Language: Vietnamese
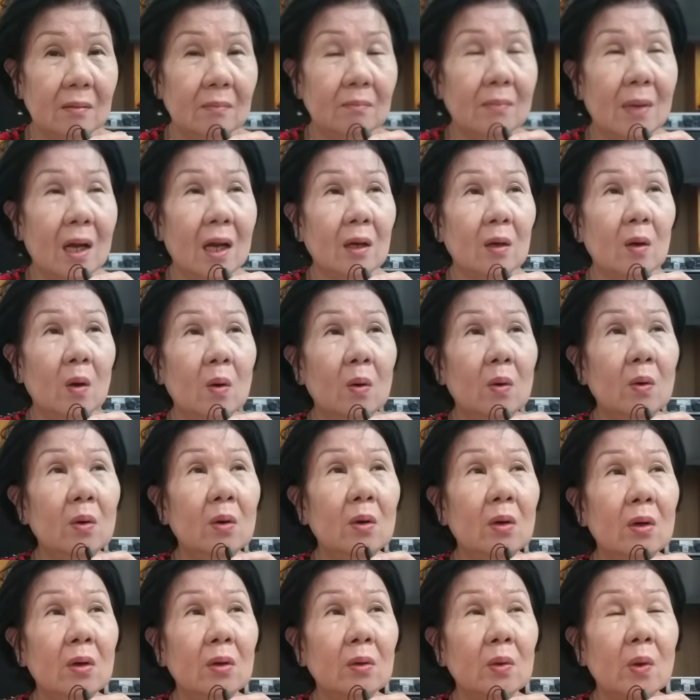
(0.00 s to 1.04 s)
Mà
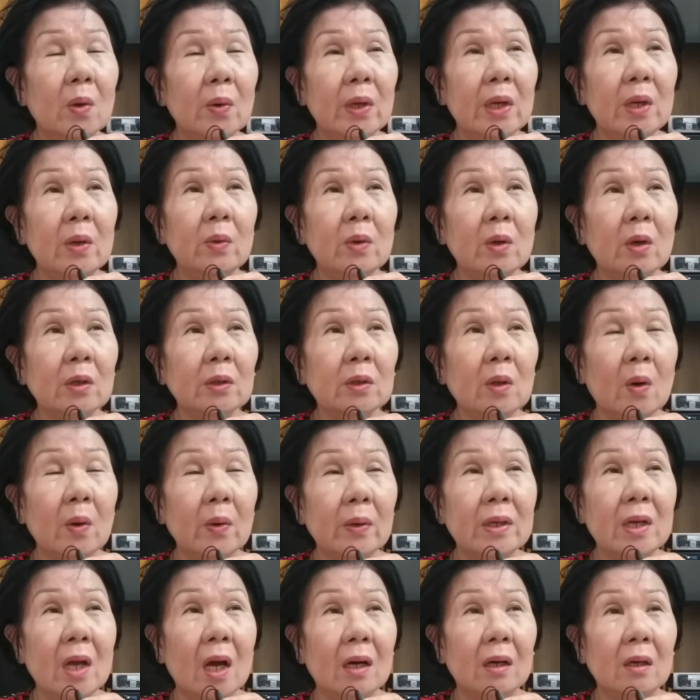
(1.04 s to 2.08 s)
cô Hiếu nói
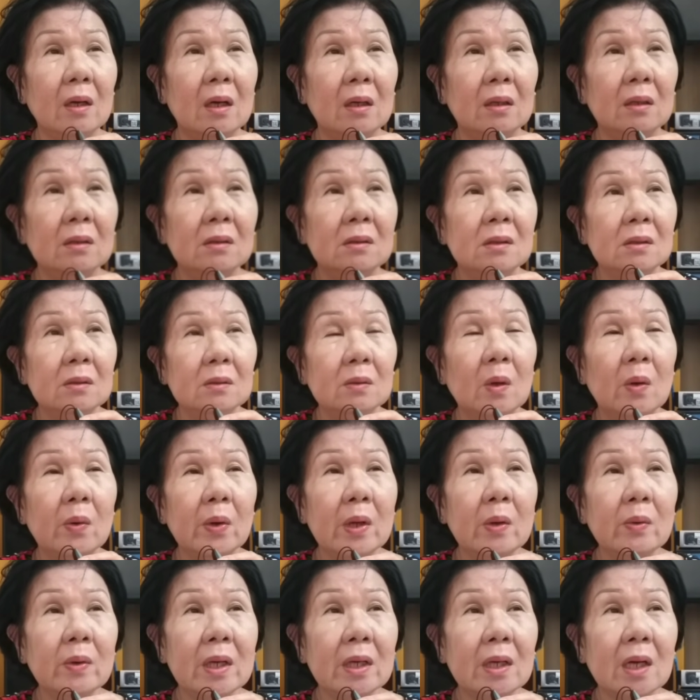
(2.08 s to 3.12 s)
thôi giờ cô
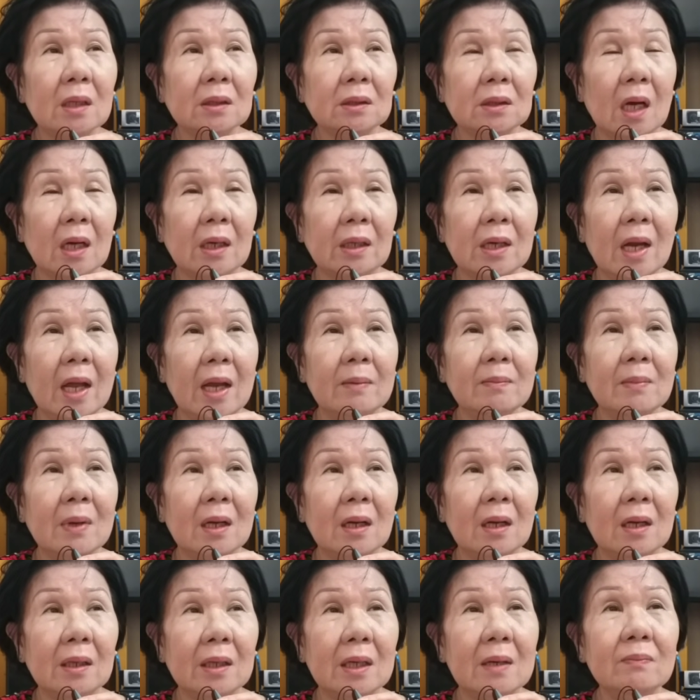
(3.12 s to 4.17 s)
Hiếu đi khất thực để
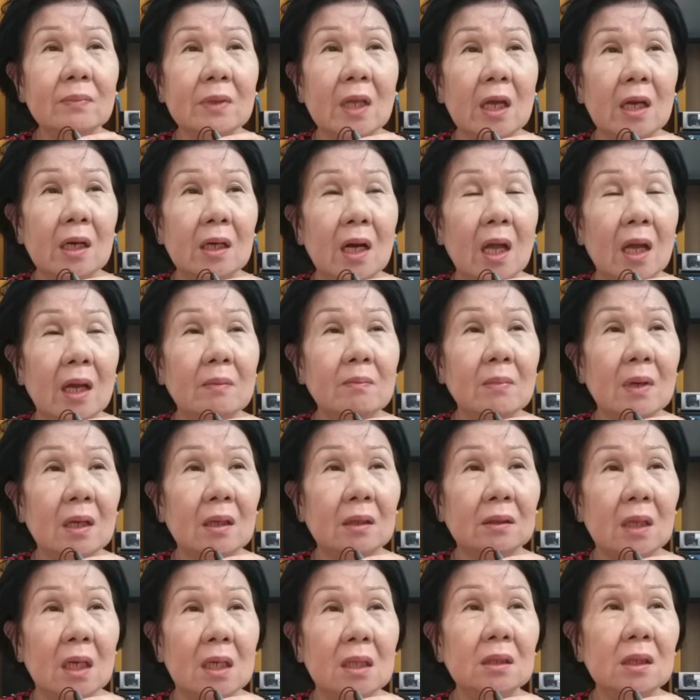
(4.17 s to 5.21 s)
mà kiếm tiền để
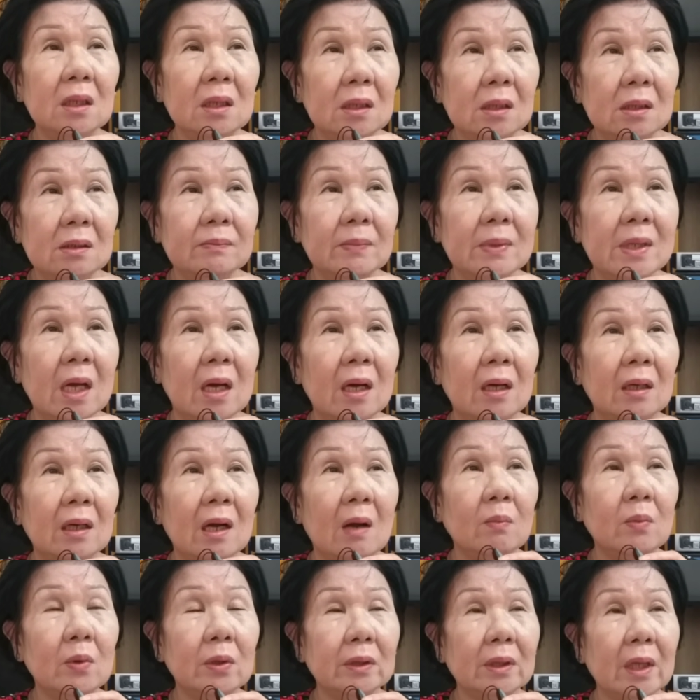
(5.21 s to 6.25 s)
mà thỉnh tượng, bây giờ
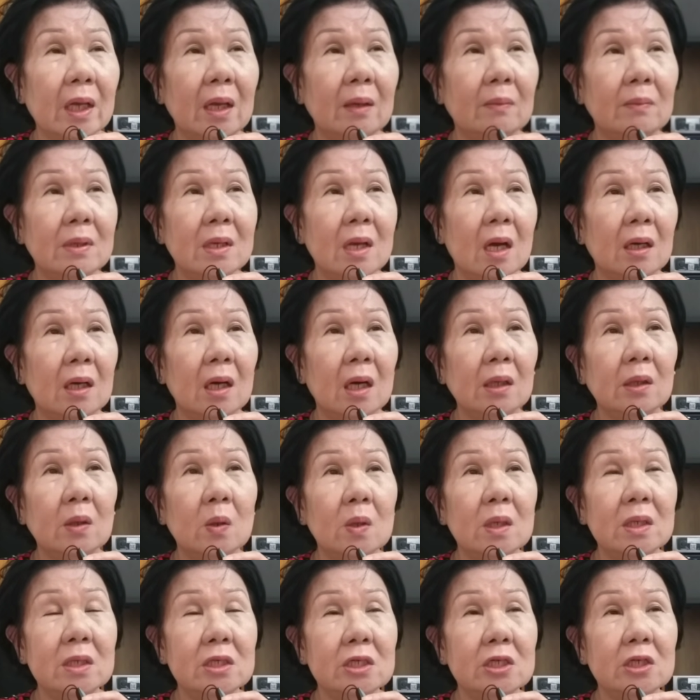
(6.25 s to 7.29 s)
không có tiền, bây giờ gửi
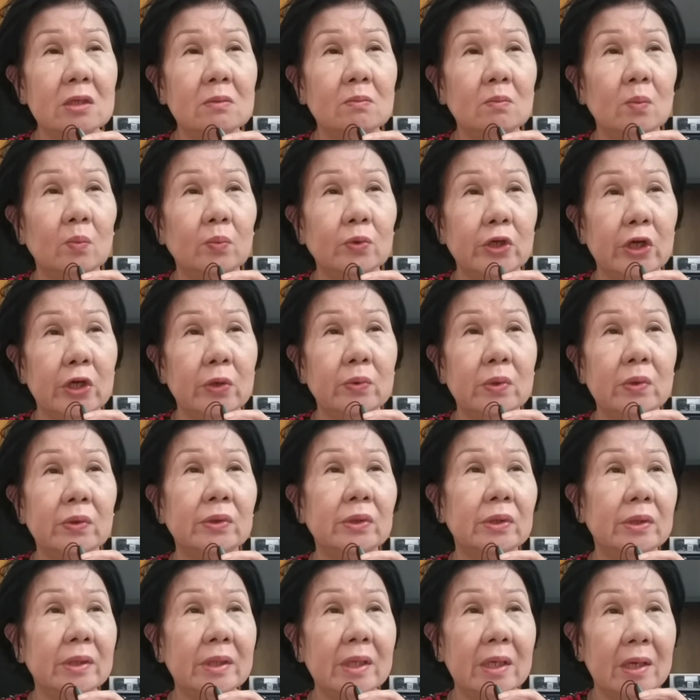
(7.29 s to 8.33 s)
cô Linh trước 1,5
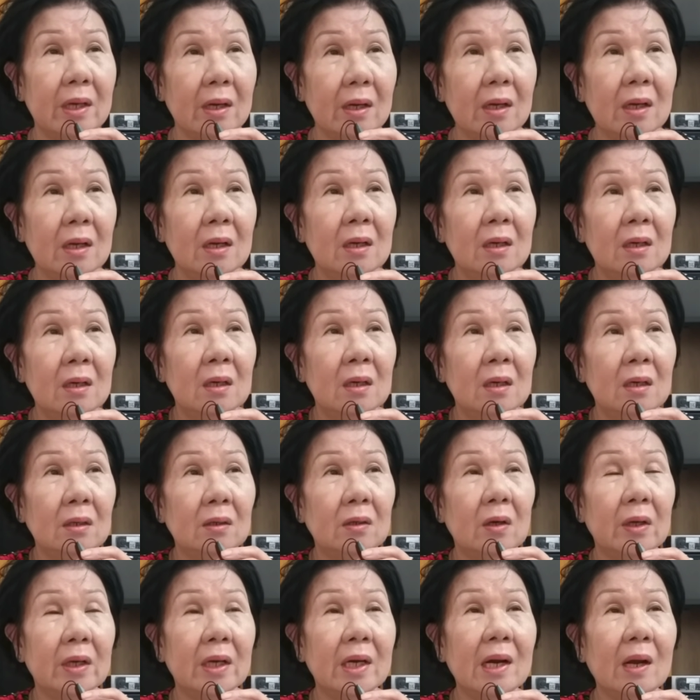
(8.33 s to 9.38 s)
triệu gì đó,
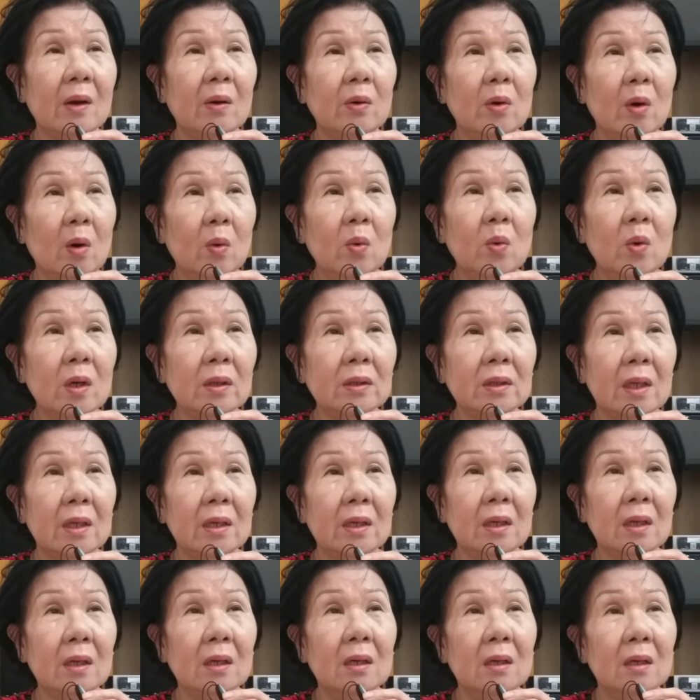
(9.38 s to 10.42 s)
rồi khi nào đủ
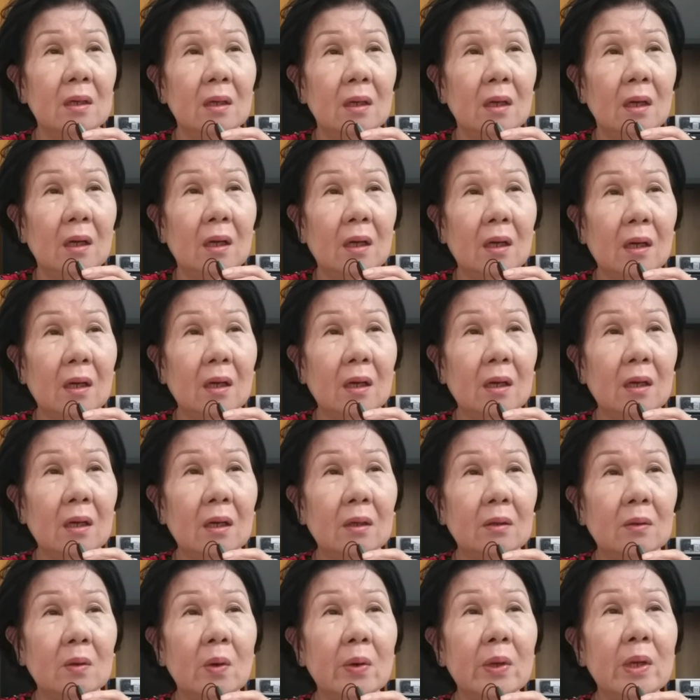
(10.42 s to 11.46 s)
thì
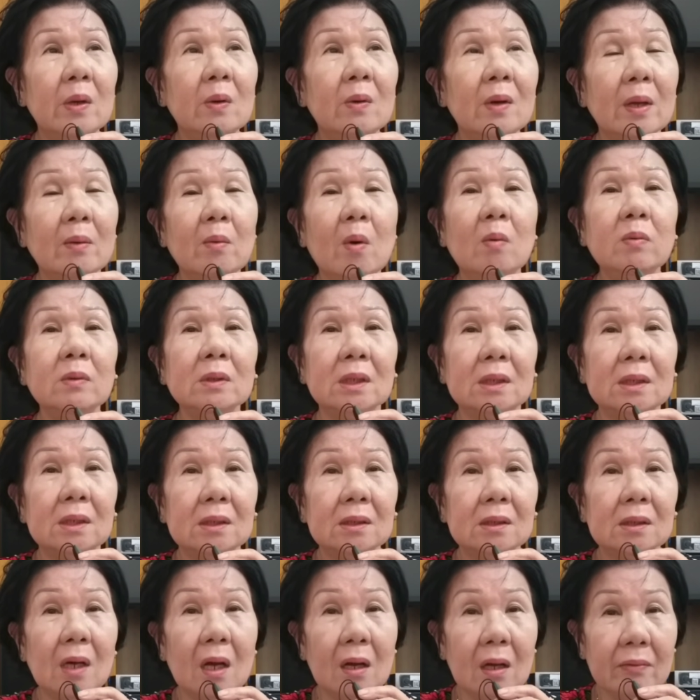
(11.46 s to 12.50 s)
cô Hiếu lấy 4
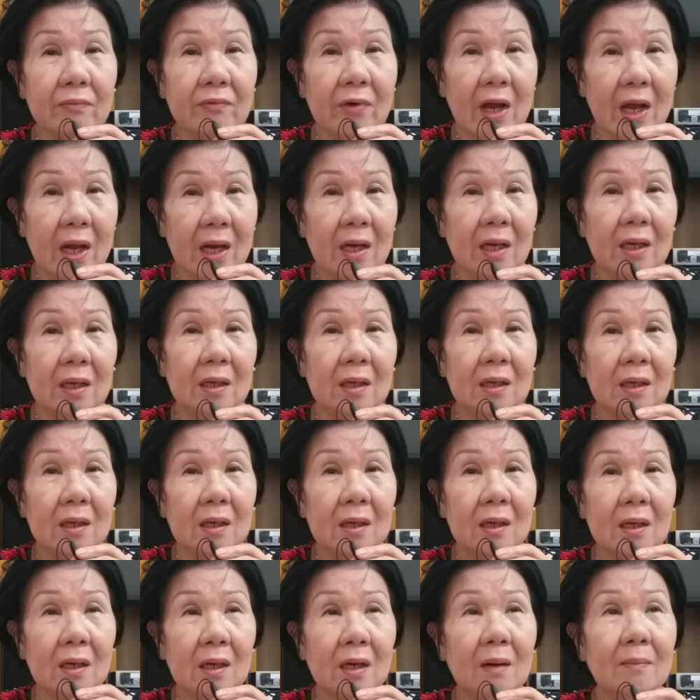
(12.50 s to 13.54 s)
tượng đó về
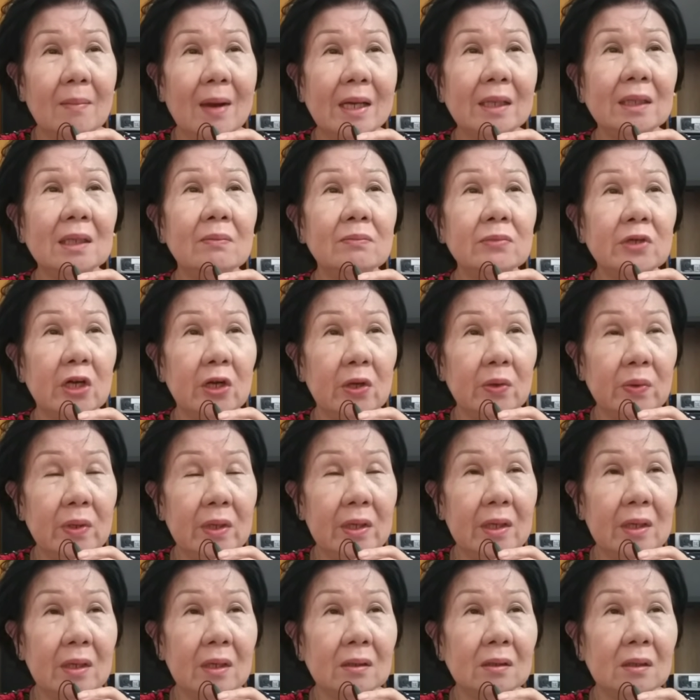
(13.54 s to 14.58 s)
là 7-8 triệu
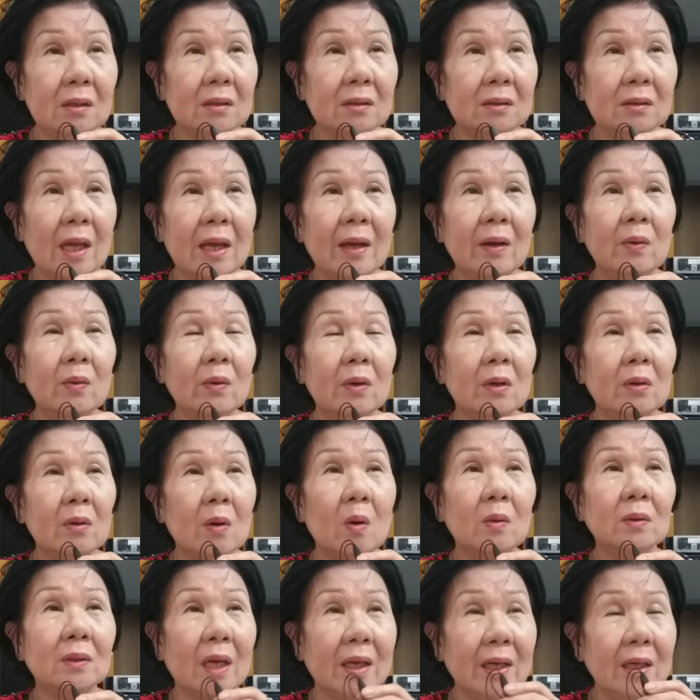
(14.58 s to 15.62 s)
gì đó. Theo
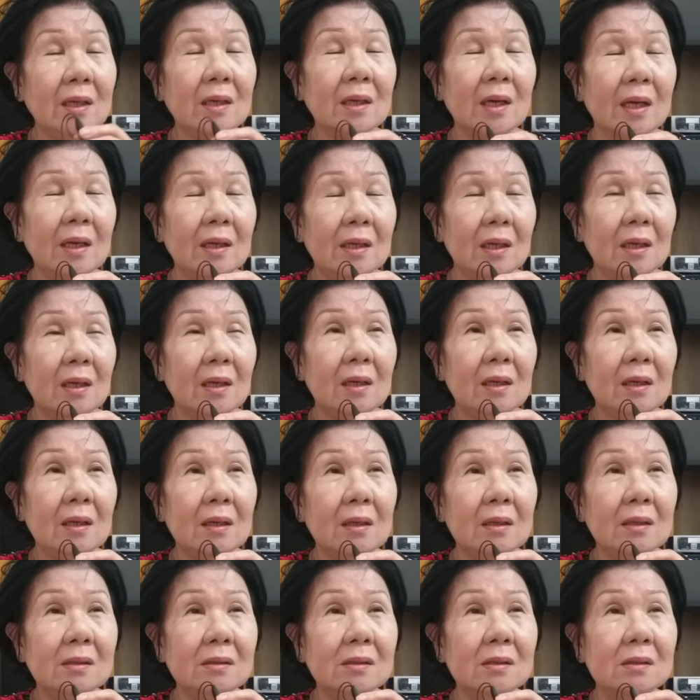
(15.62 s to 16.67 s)
cô thấy ngay,
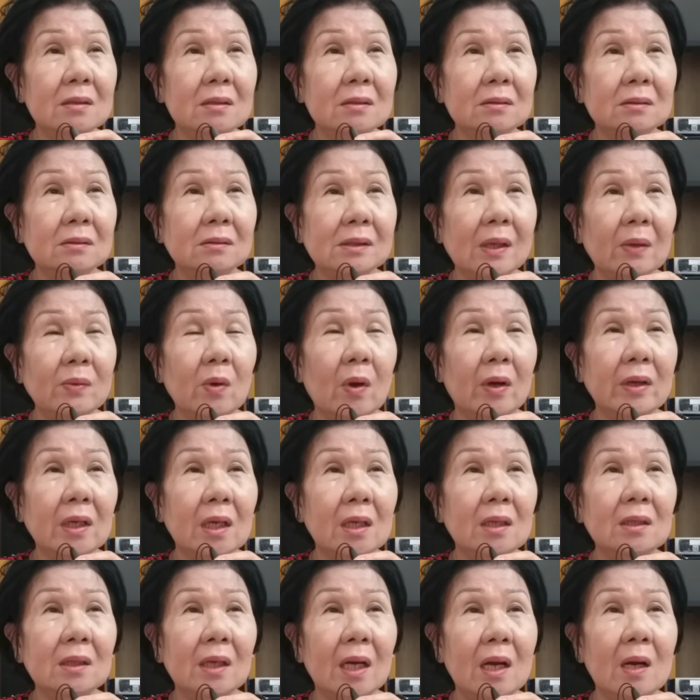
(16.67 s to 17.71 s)
theo dõi
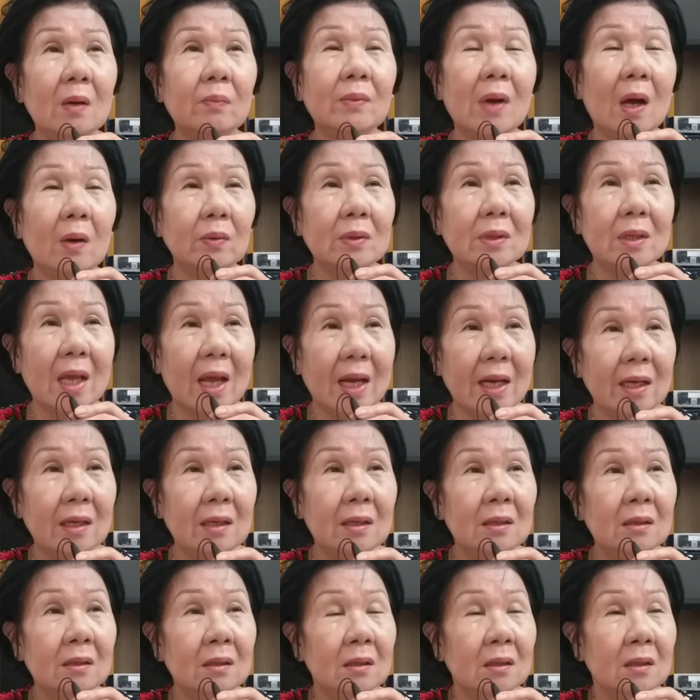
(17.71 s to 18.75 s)
kinh ngay lúc đầu như vậy.
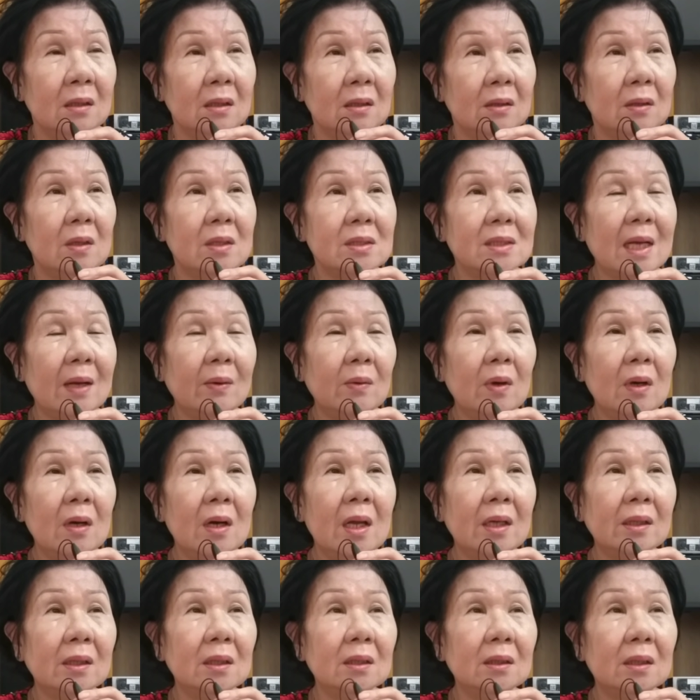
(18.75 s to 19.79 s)
Rồi sau đó Lê